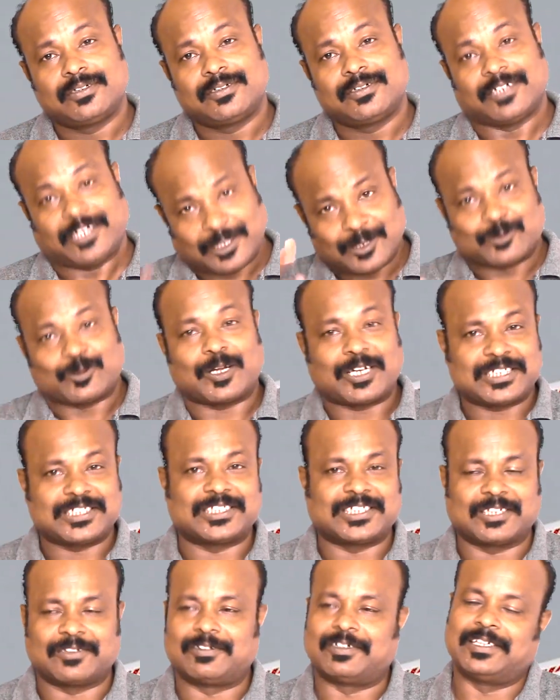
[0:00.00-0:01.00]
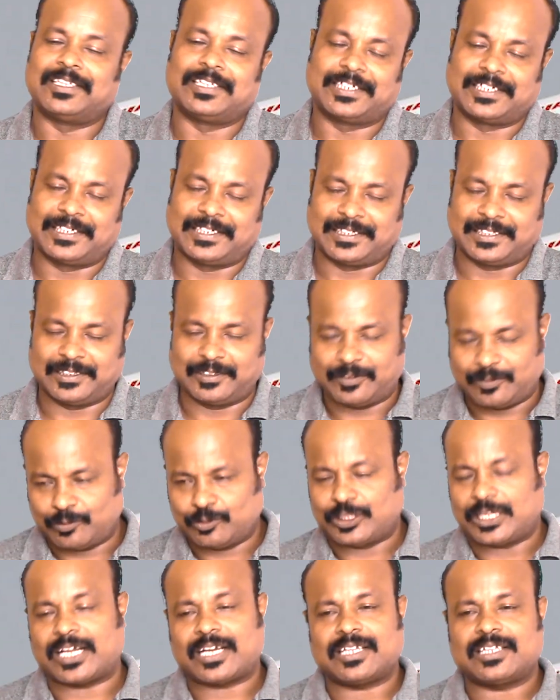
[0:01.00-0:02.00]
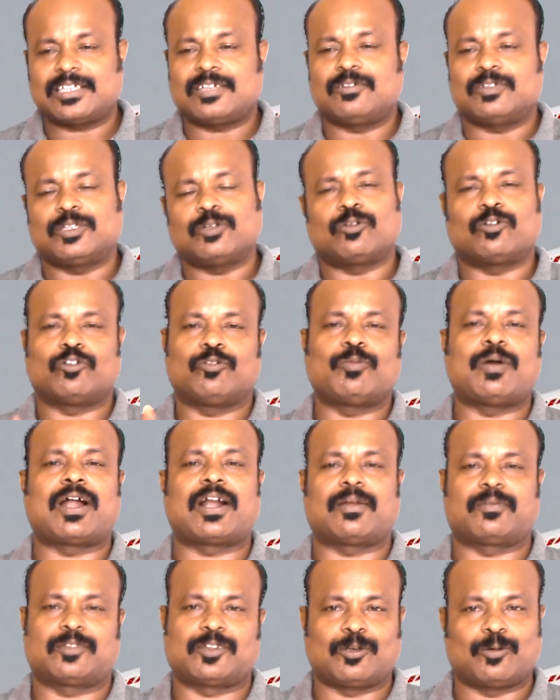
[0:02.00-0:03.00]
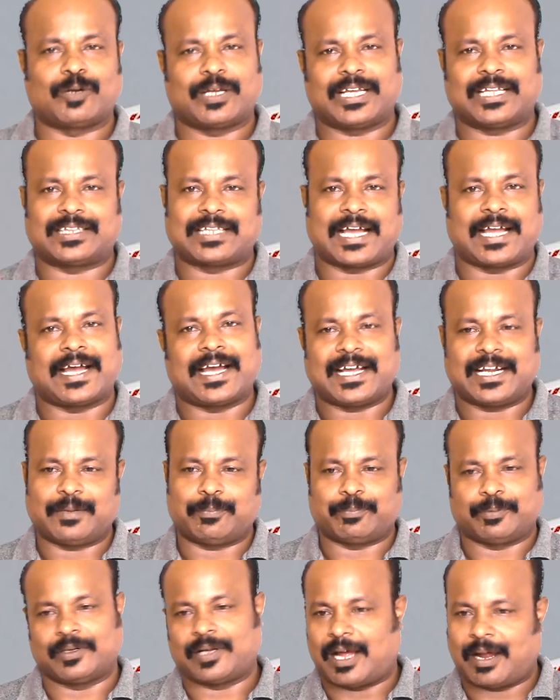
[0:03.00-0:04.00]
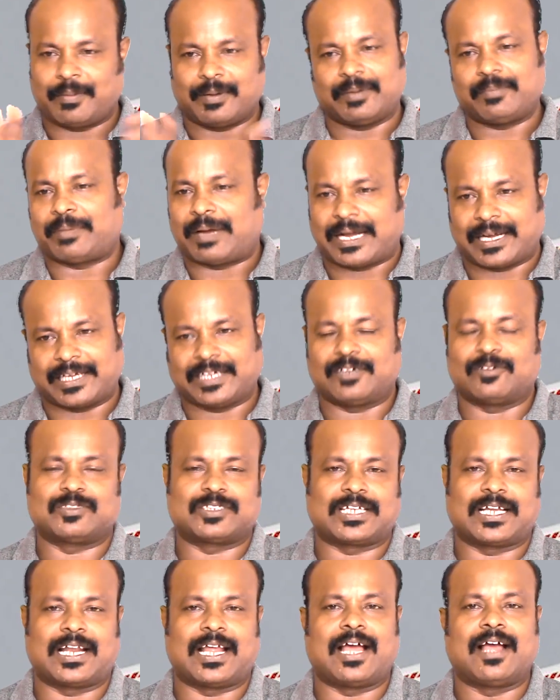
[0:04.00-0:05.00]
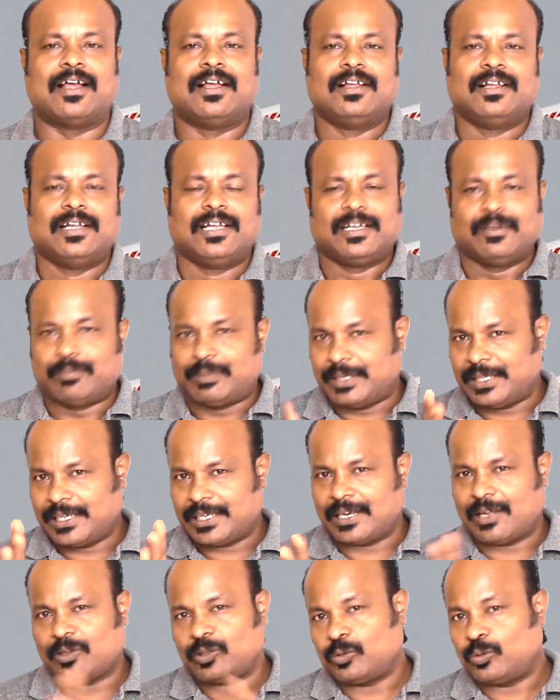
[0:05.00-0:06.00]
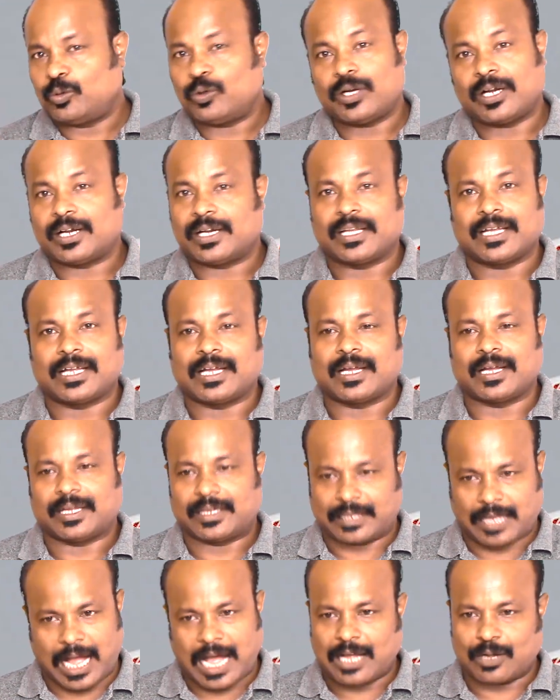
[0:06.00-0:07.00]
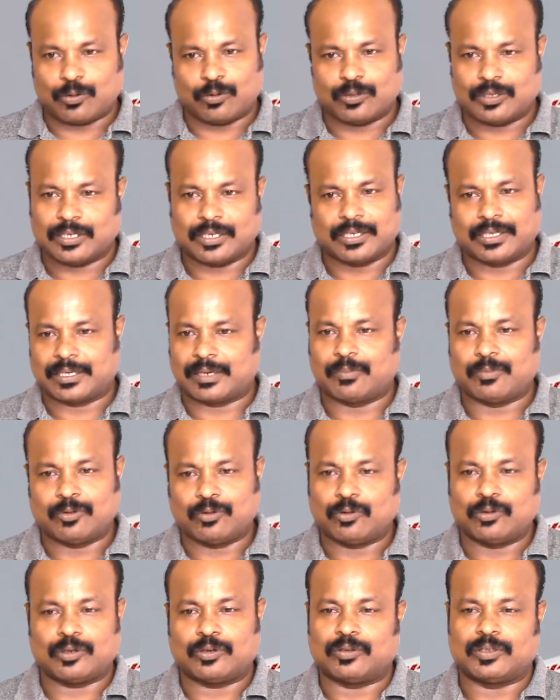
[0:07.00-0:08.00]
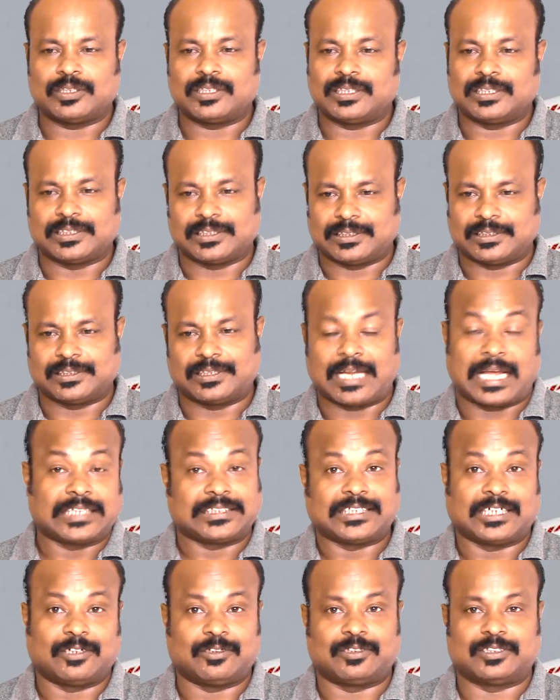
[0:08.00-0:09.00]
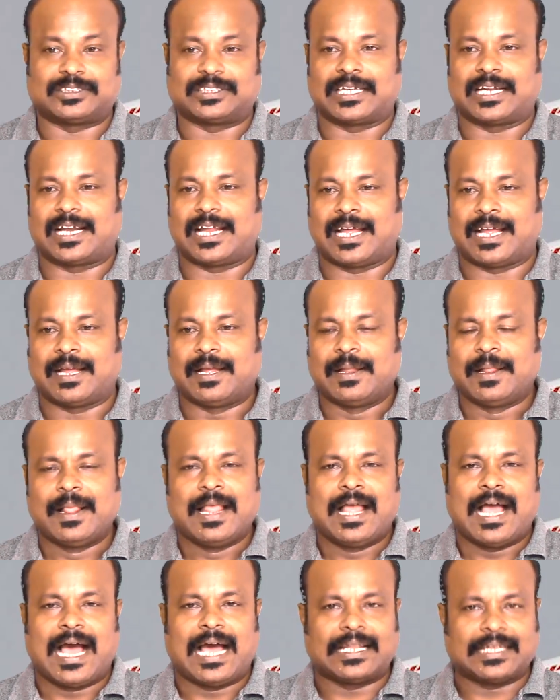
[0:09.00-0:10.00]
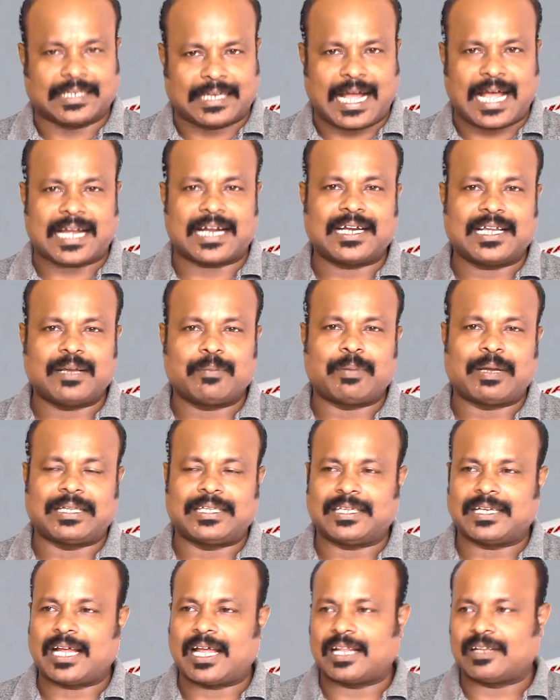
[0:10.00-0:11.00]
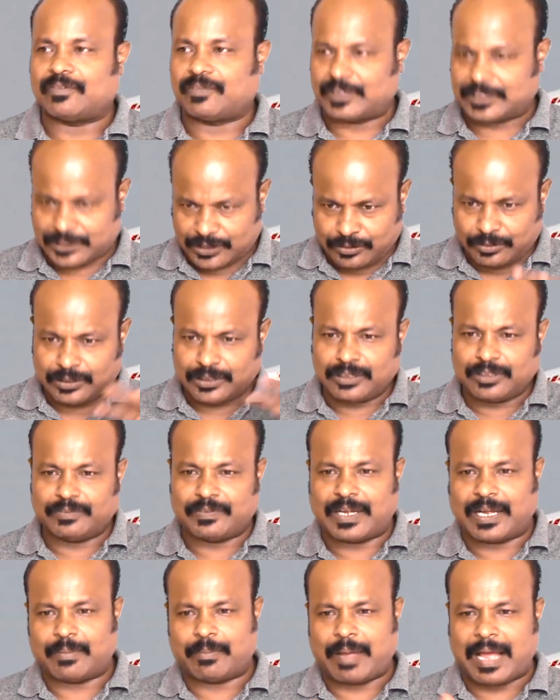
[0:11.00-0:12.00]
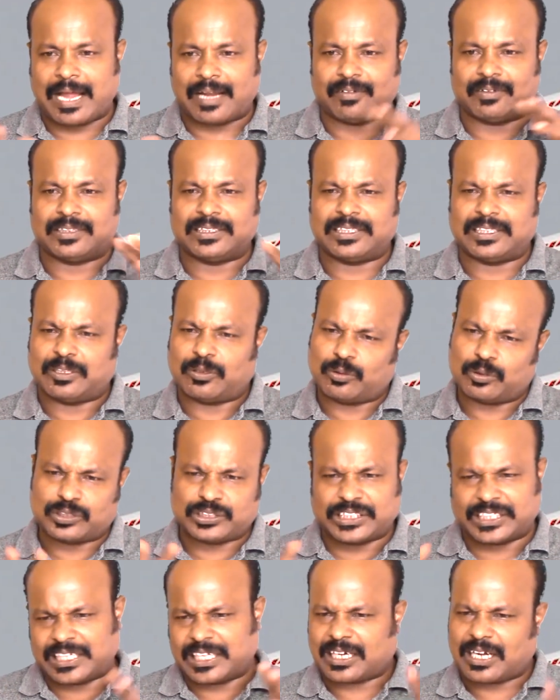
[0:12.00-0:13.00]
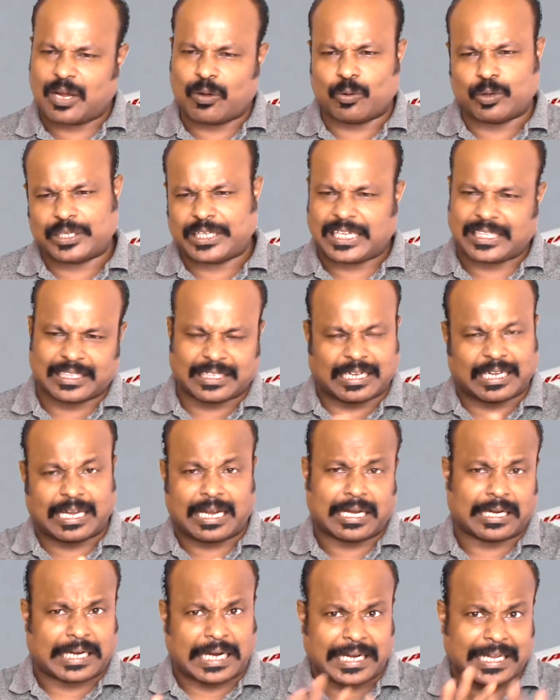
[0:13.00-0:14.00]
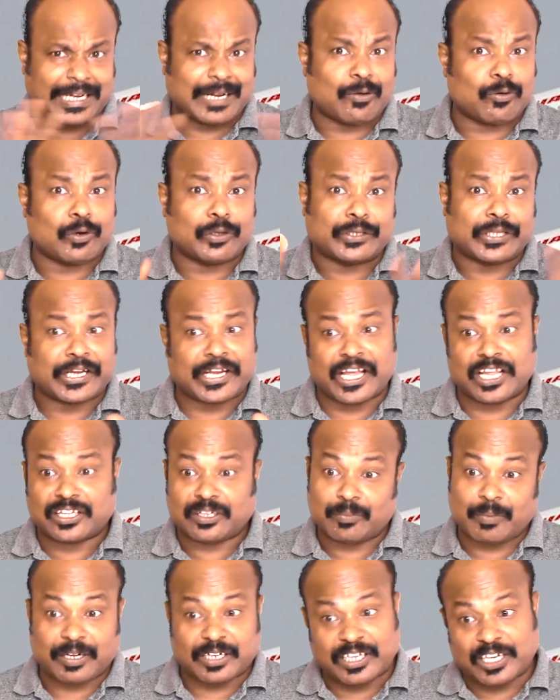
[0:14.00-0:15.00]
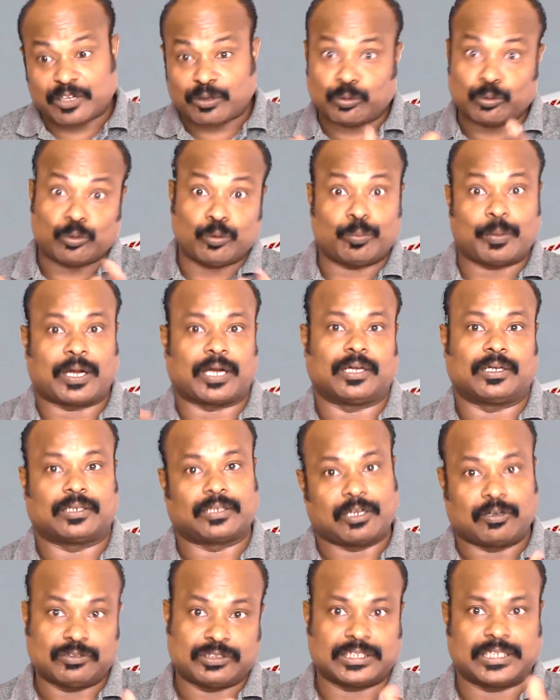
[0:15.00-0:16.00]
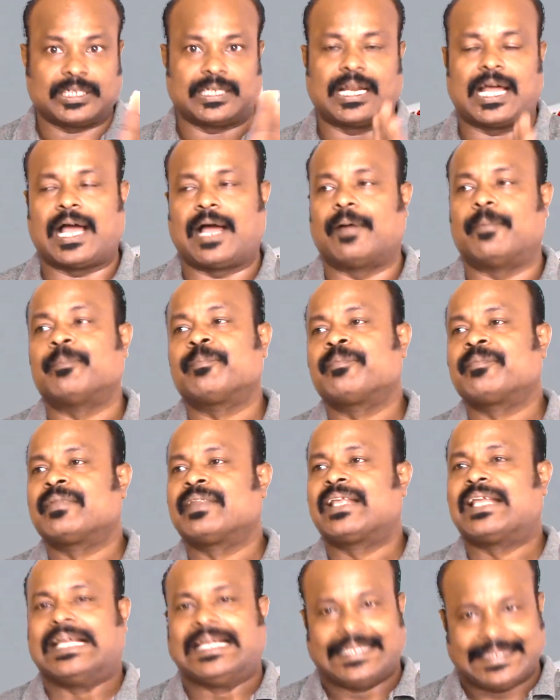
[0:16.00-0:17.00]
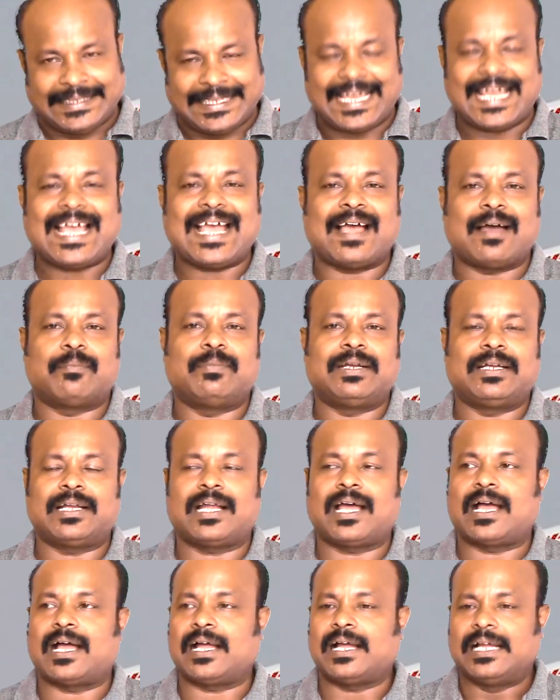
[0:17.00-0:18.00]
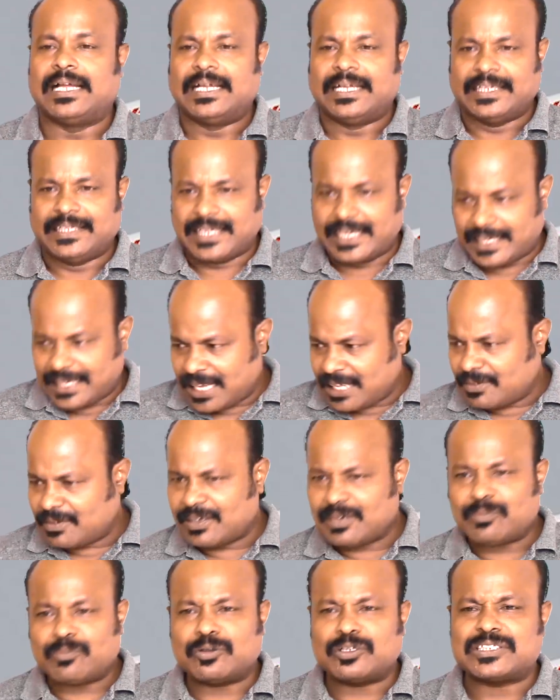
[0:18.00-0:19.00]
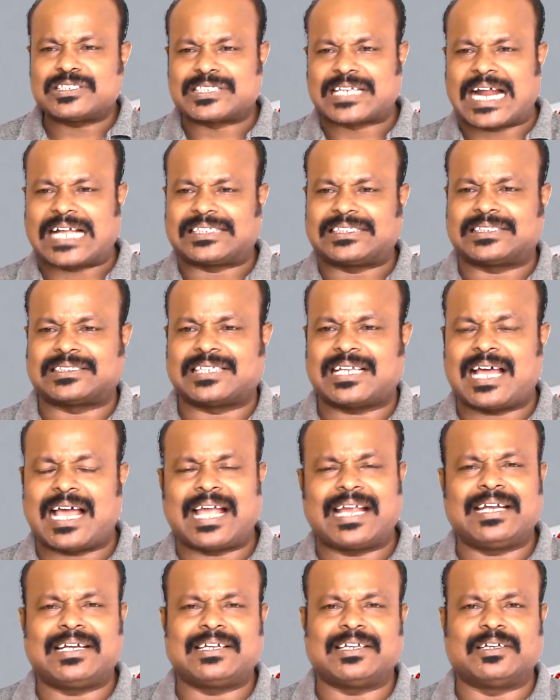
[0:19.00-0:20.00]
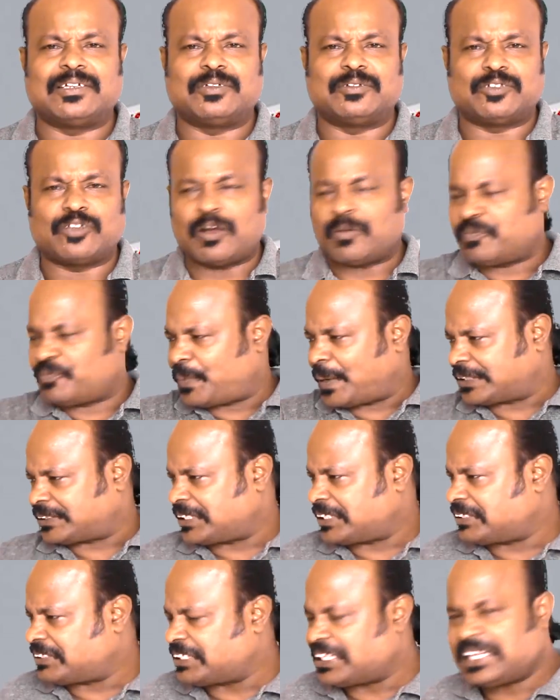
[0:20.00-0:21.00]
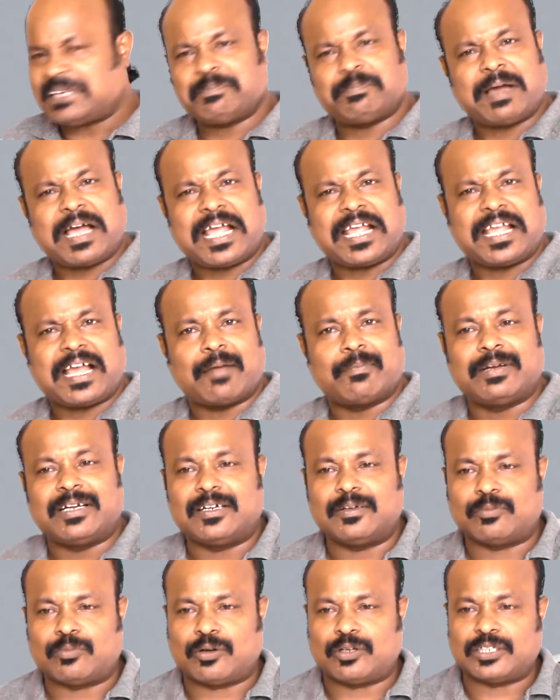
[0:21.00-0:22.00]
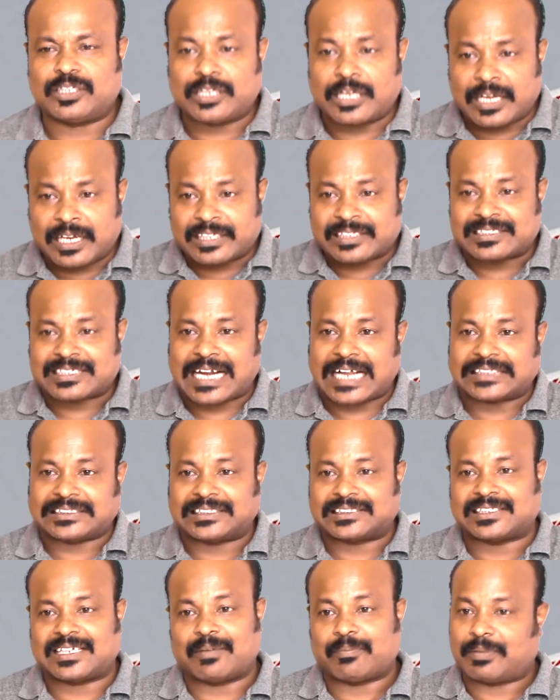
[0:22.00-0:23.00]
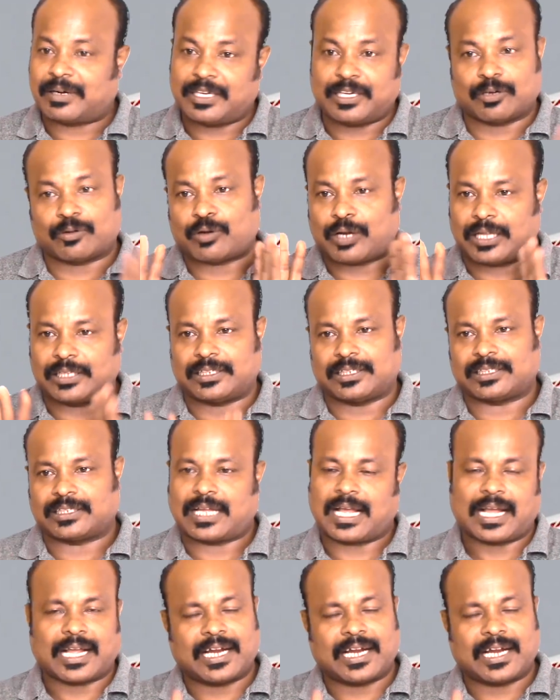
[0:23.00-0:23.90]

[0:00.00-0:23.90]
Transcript: நிறைய சுவாரஸ்ய தகவல்கள் இருக்கின்றது உதாரணத்துக்கு வந்து ஒரு விமானத்தினுடைய தயாரிப்பு அப்படின்னு பார்க்குறீங்கன்னு வச்சுக்கோங்களேன் இப்போ நீங்களாம் வந்து ஊரில் நீங்கள் கார் ஒன்று நம்ம ஊருக்கு வந்து லான்ச் ஆகுதுன்னு வச்சுக்கோங்களேன் அந்த காரை நீங்கள் பார்த்தீங்கன்னா அதை ஃபஸ்ட்டு வந்து வே மேலே வந்து இன்னொன்றும் ஸ்டிக்கர்லாம் ஒட்டி அந்த கா கலரே உங்களுக்கு தெரியாத மாதிரி தான் எடுத்து வந்து கொடுப்பாங்க கவனிச்சிருக்கீங்களா ஏன் அப்படின்னா எங்கேயாவது வரும்போது ஸ்க்ராச்சஸ்லாம் ஆகிட்டு தோ ப்ரெசன்டட் பை அப்படின்னும் போது நல்ல ஸ்க்ராச்சஸ்லாம் பண்ணிடக்கூடாதுன்றதுக்காக